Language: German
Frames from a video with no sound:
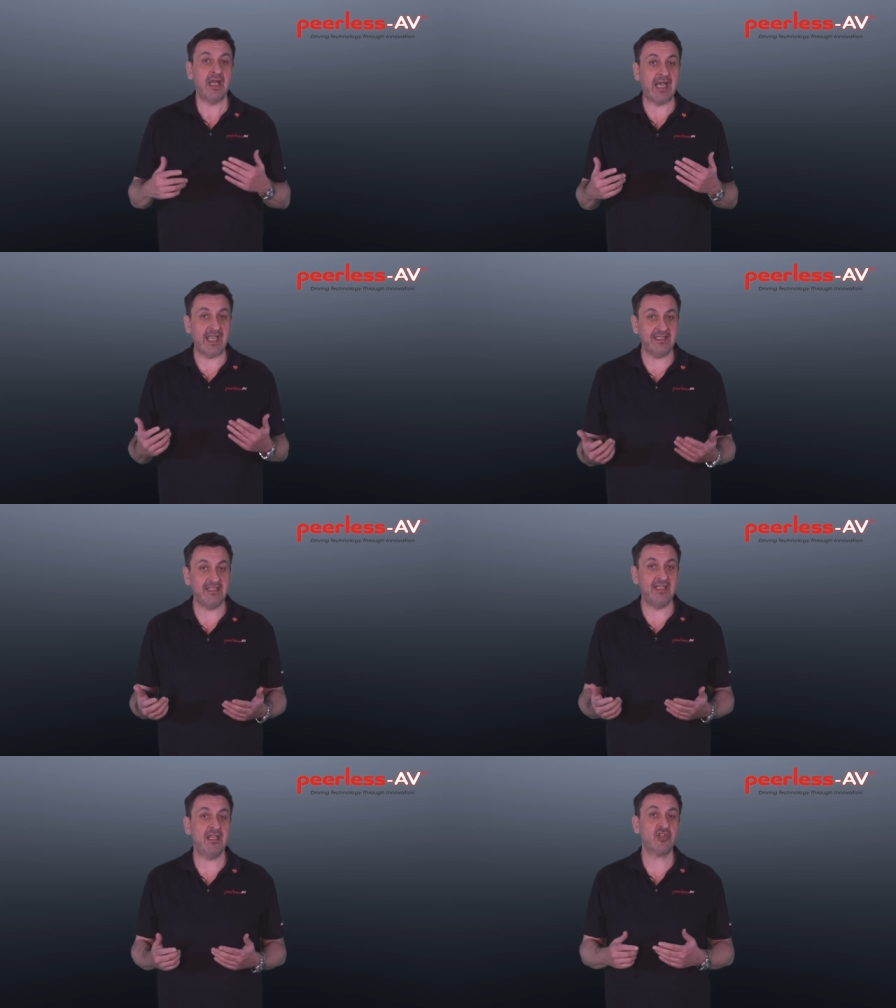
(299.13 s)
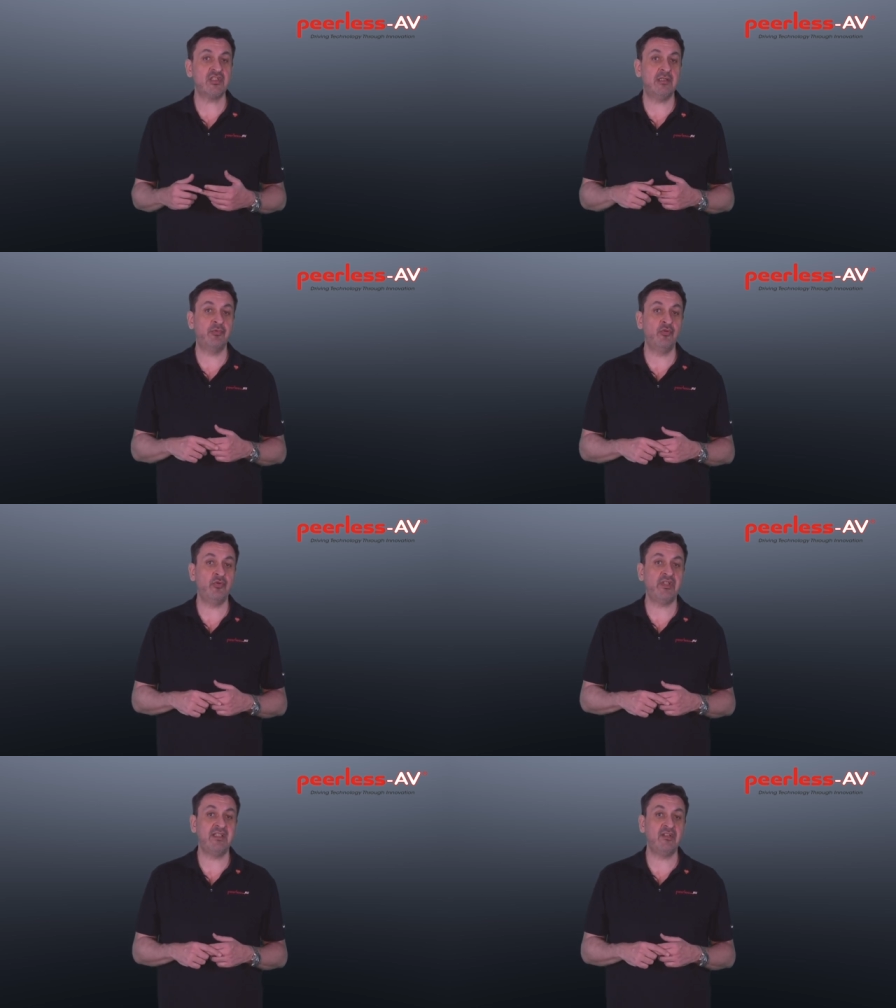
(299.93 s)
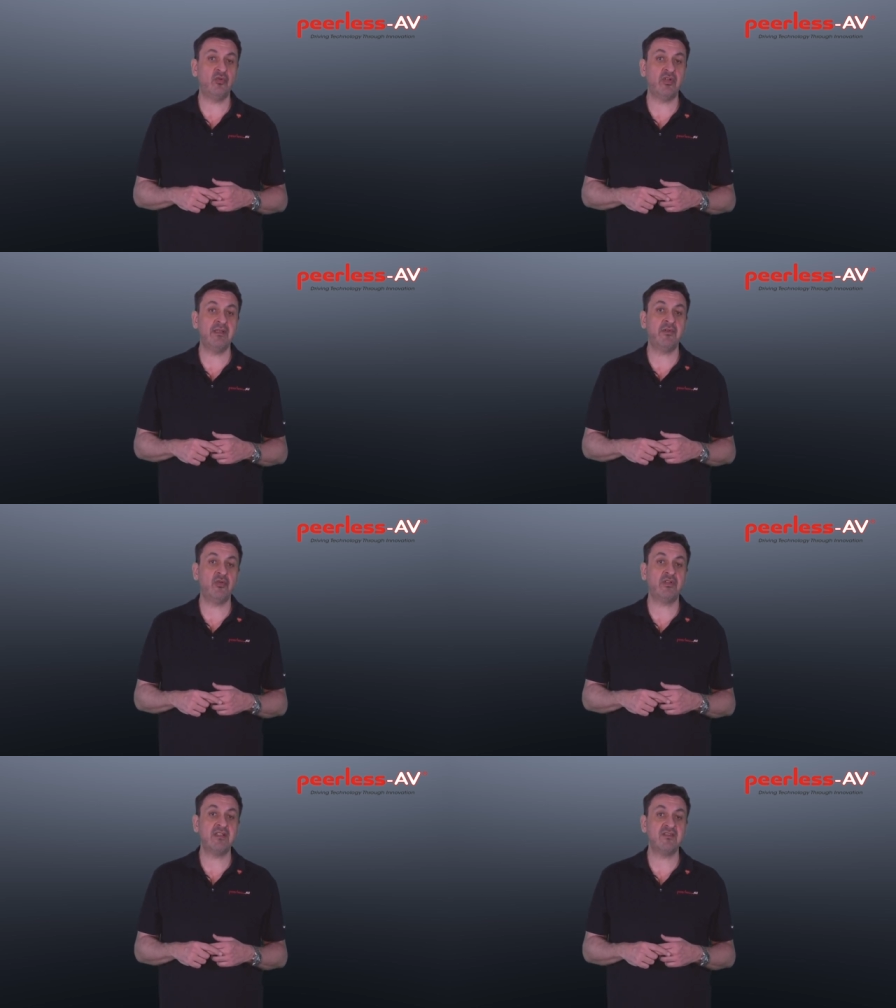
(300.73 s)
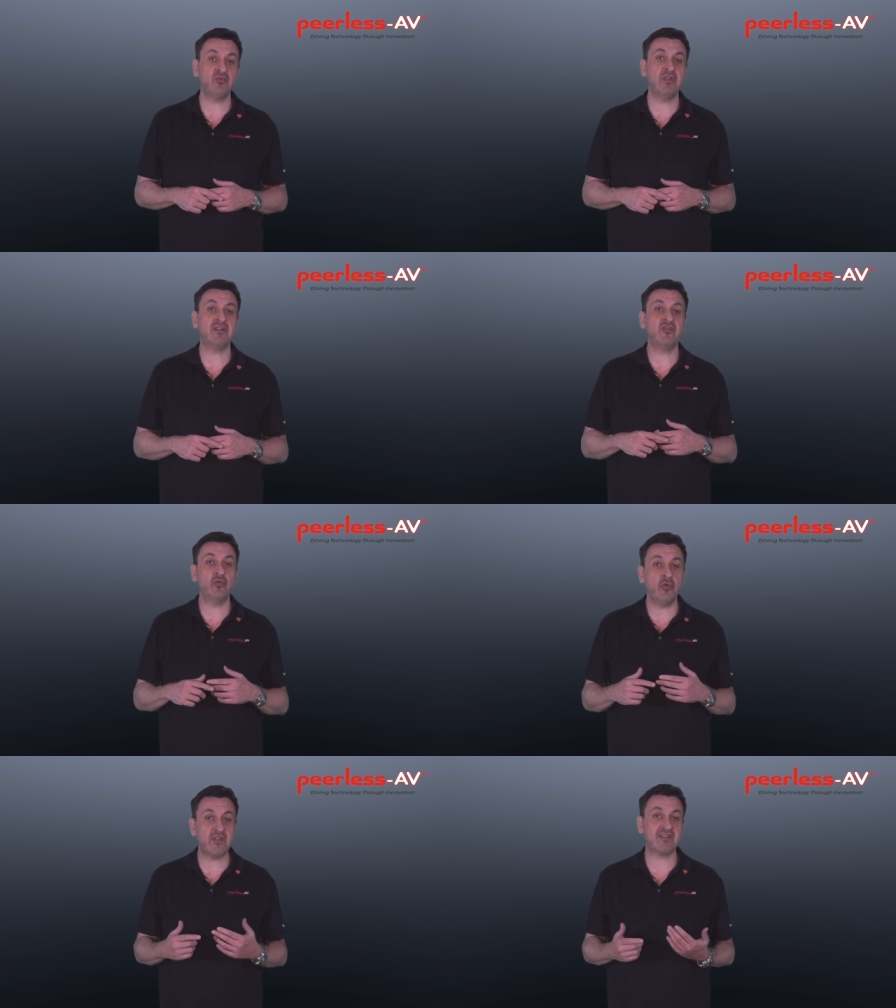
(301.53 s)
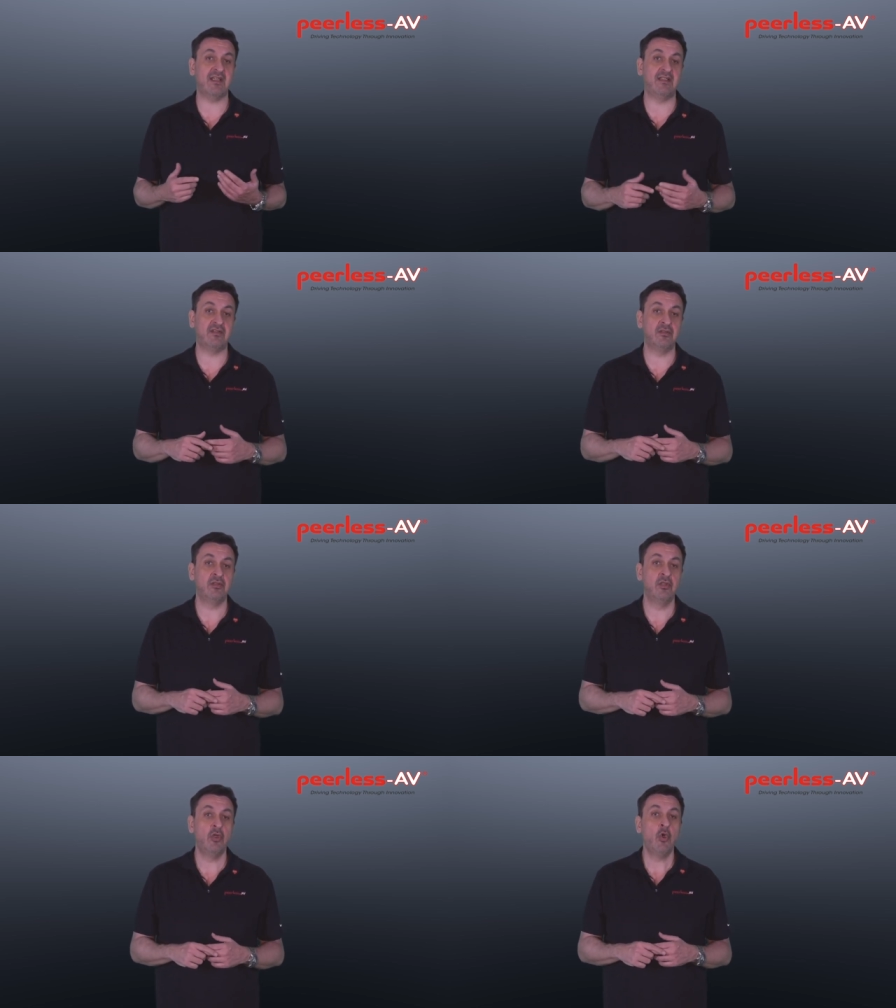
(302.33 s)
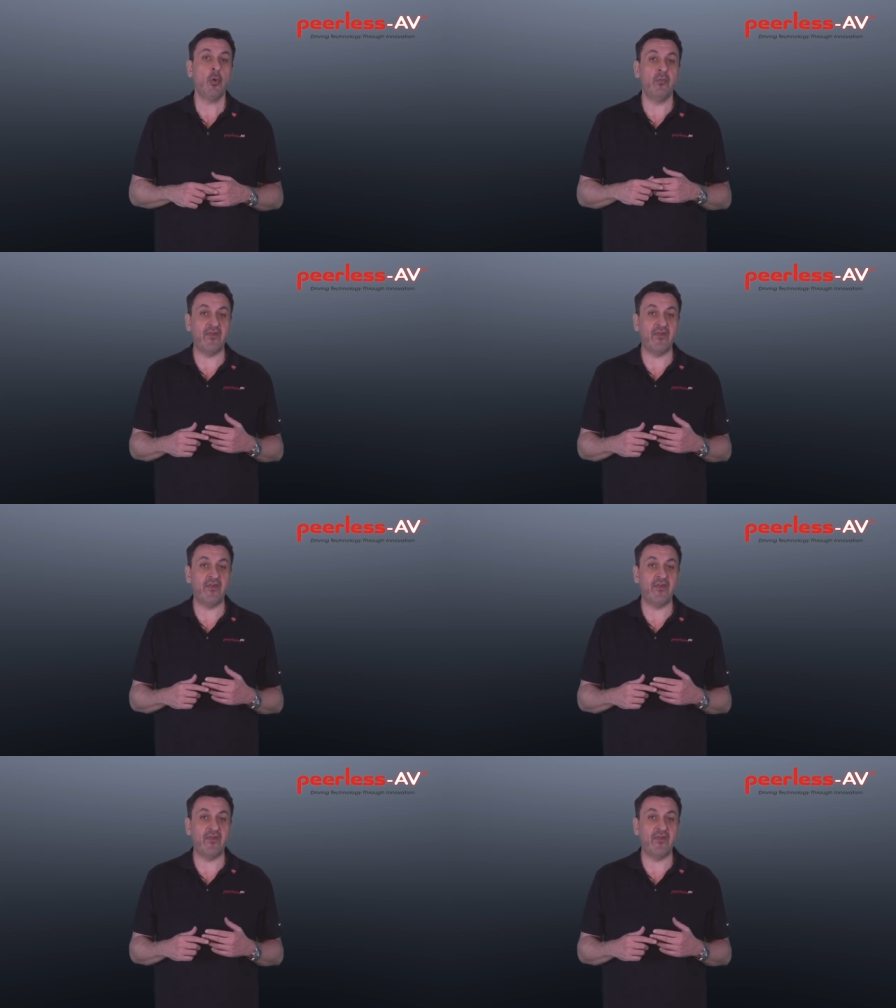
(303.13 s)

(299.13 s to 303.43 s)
Einige Hersteller benötigen jedoch immer noch den Zugang zur Rückseite, um